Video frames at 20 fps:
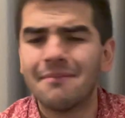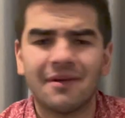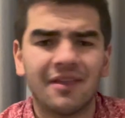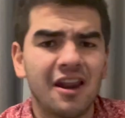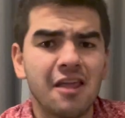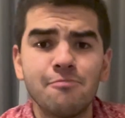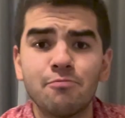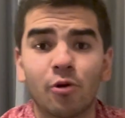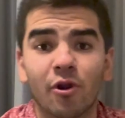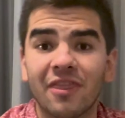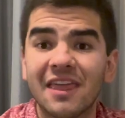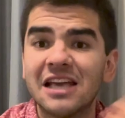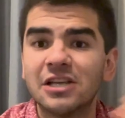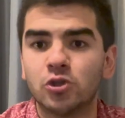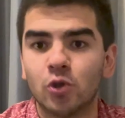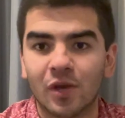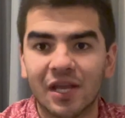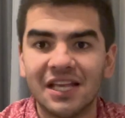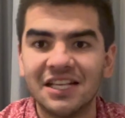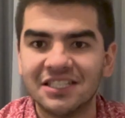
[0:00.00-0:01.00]
Madrid por 10
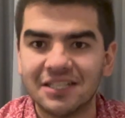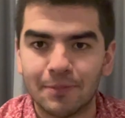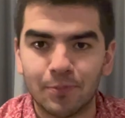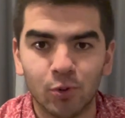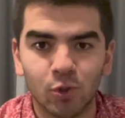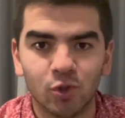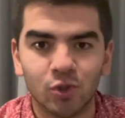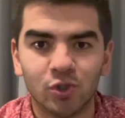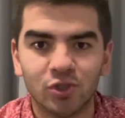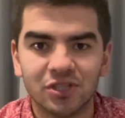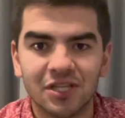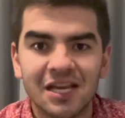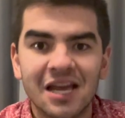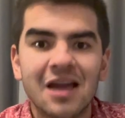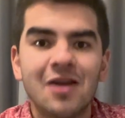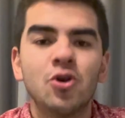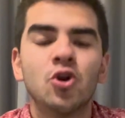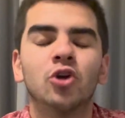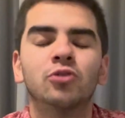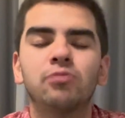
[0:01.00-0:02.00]
o 15 puntos.
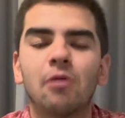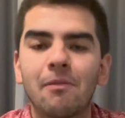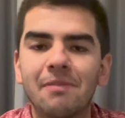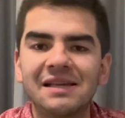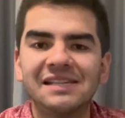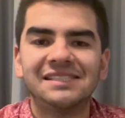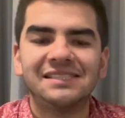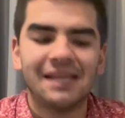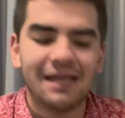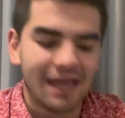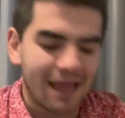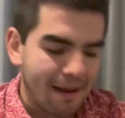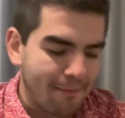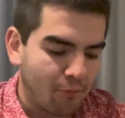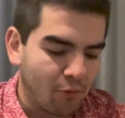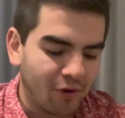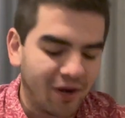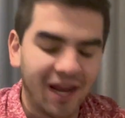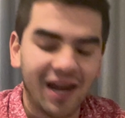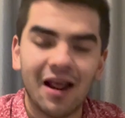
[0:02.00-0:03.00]
Nos volviste a
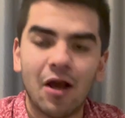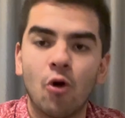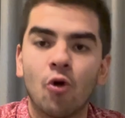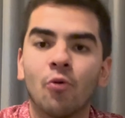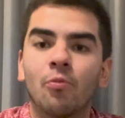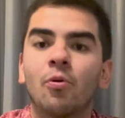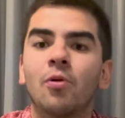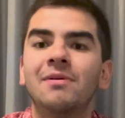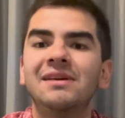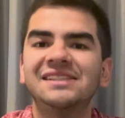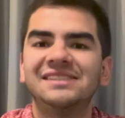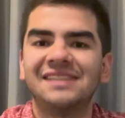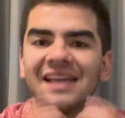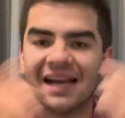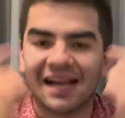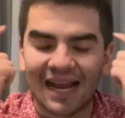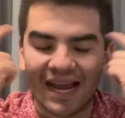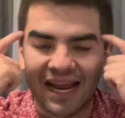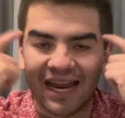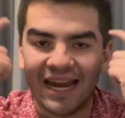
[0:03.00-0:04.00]
poner o volviste
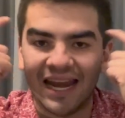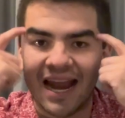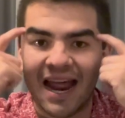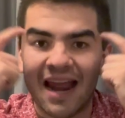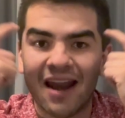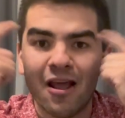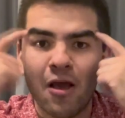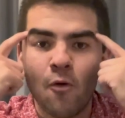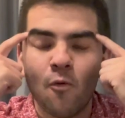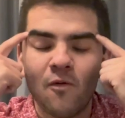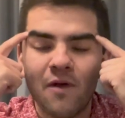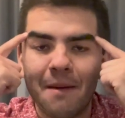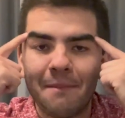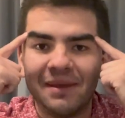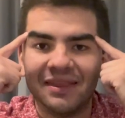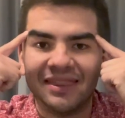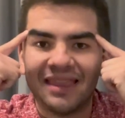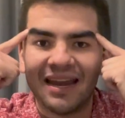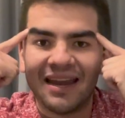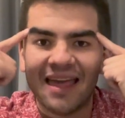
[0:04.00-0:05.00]
a generar una
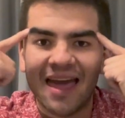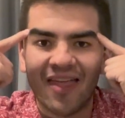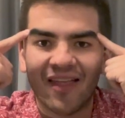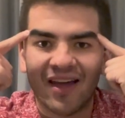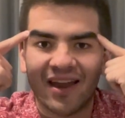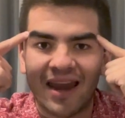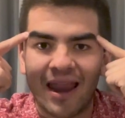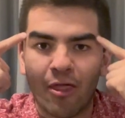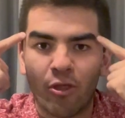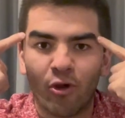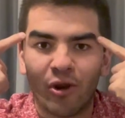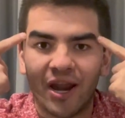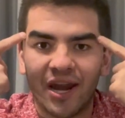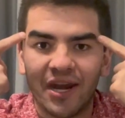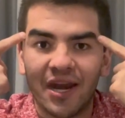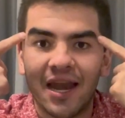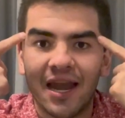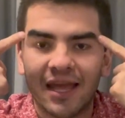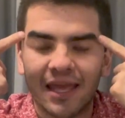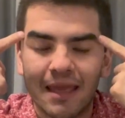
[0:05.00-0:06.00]
mentalidad ganadora en
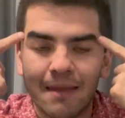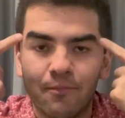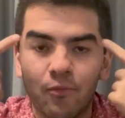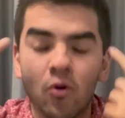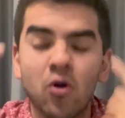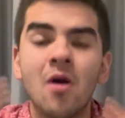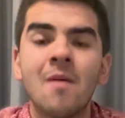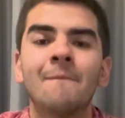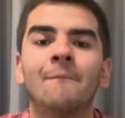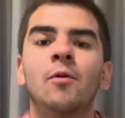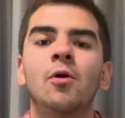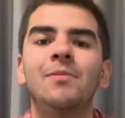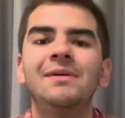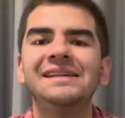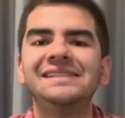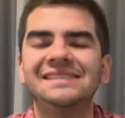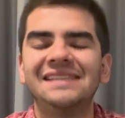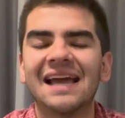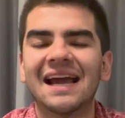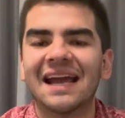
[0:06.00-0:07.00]
el equipo.
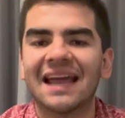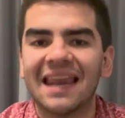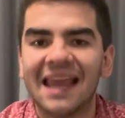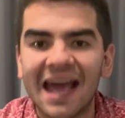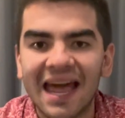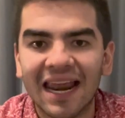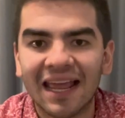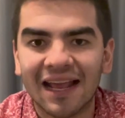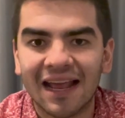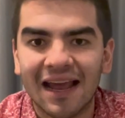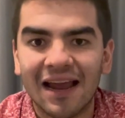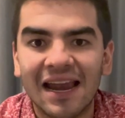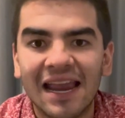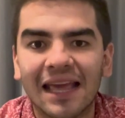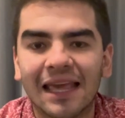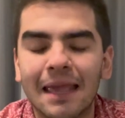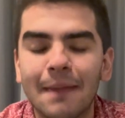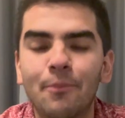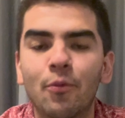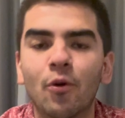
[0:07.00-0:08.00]
Volviste a crear el
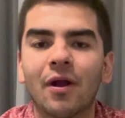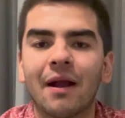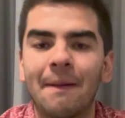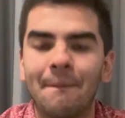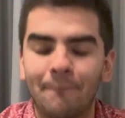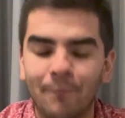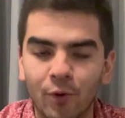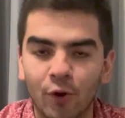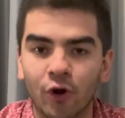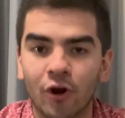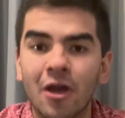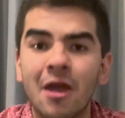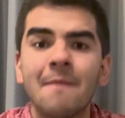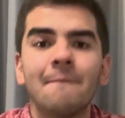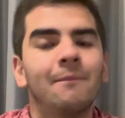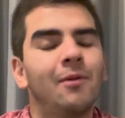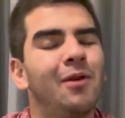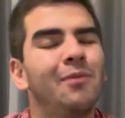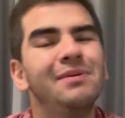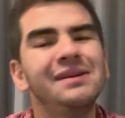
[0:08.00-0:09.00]
equipo campeón.
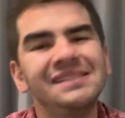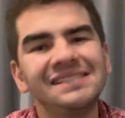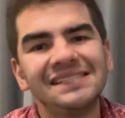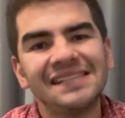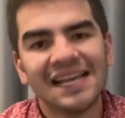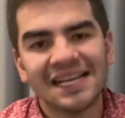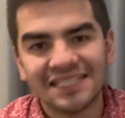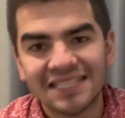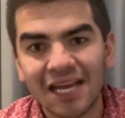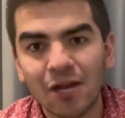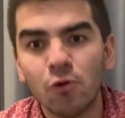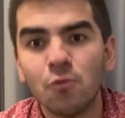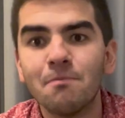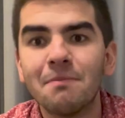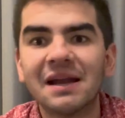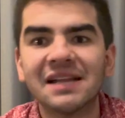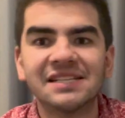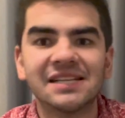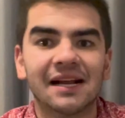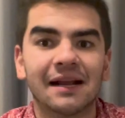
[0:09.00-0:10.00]
Volviste a ser un
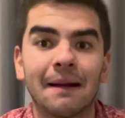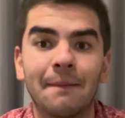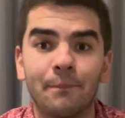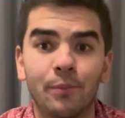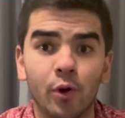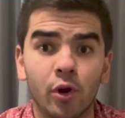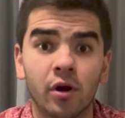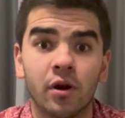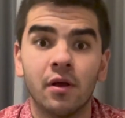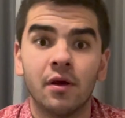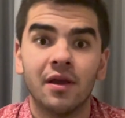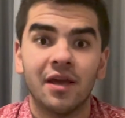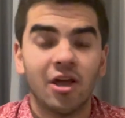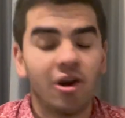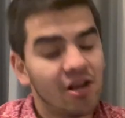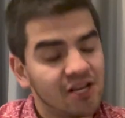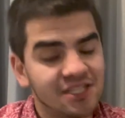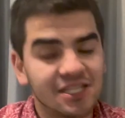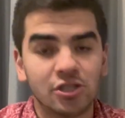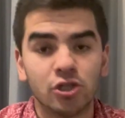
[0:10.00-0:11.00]
Barça campeón en
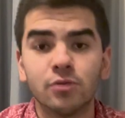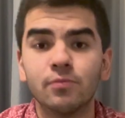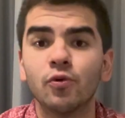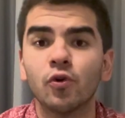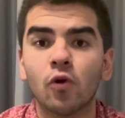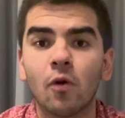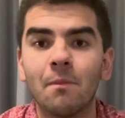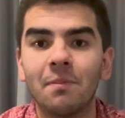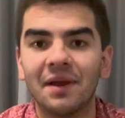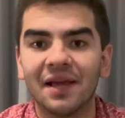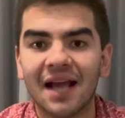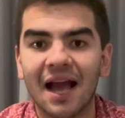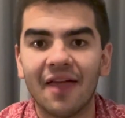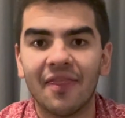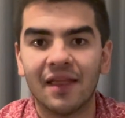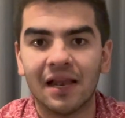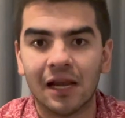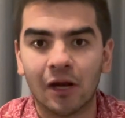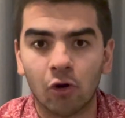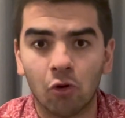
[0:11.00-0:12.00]
una estación muy complicada
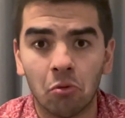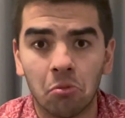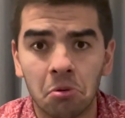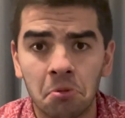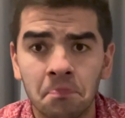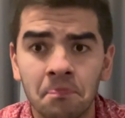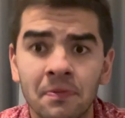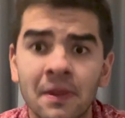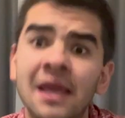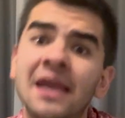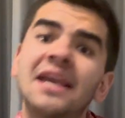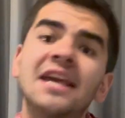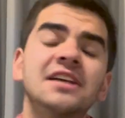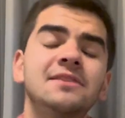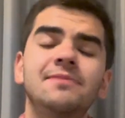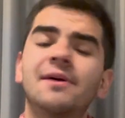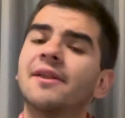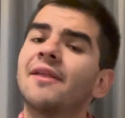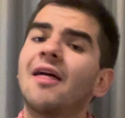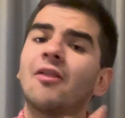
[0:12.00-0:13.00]
en el club. Y es
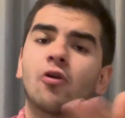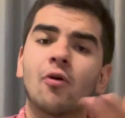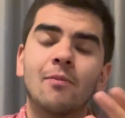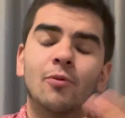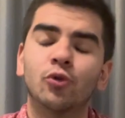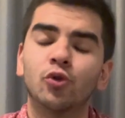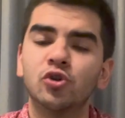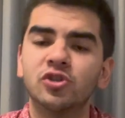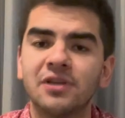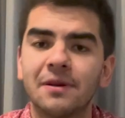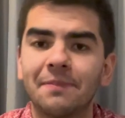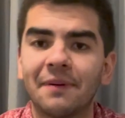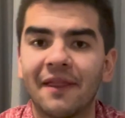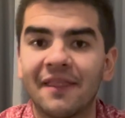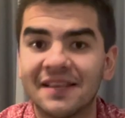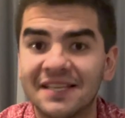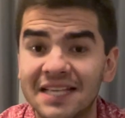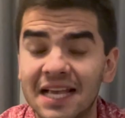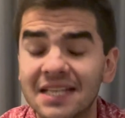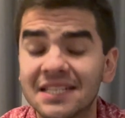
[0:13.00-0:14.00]
verdad, como tú siempre
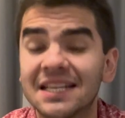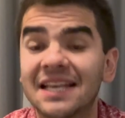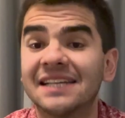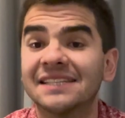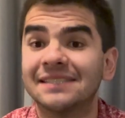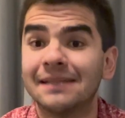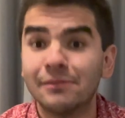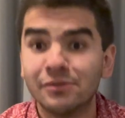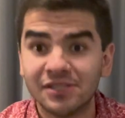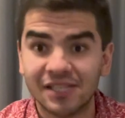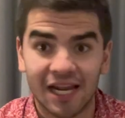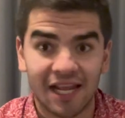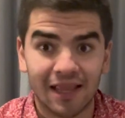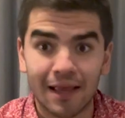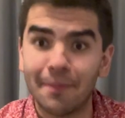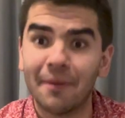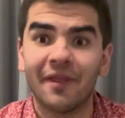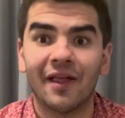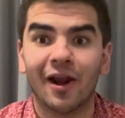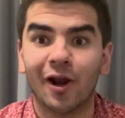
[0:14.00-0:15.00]
decías, que estamos en
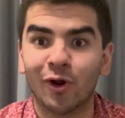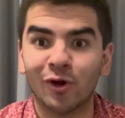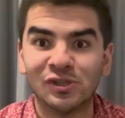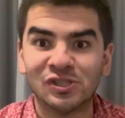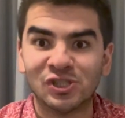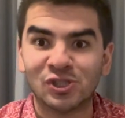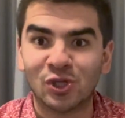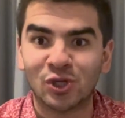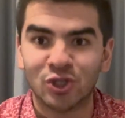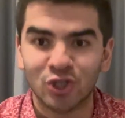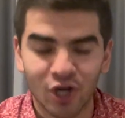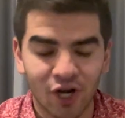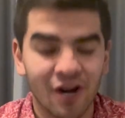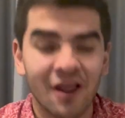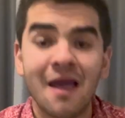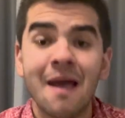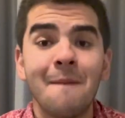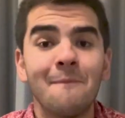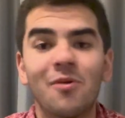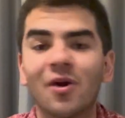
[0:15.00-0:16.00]
etapa de reconstrucción,
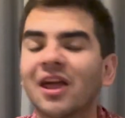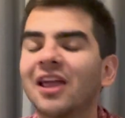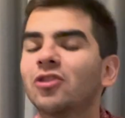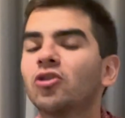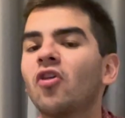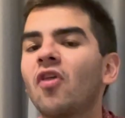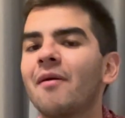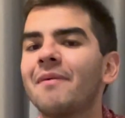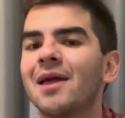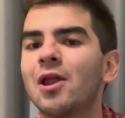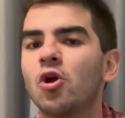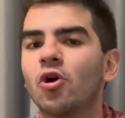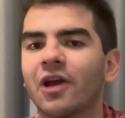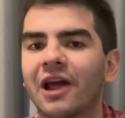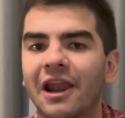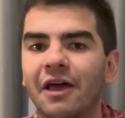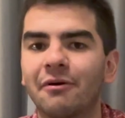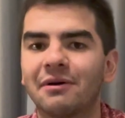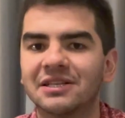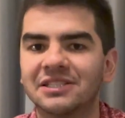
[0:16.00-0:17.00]
porque todavía lo
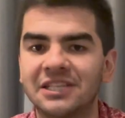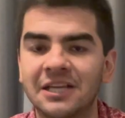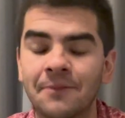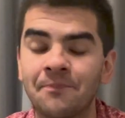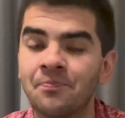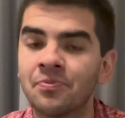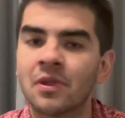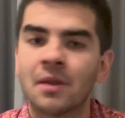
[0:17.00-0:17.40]
creo así.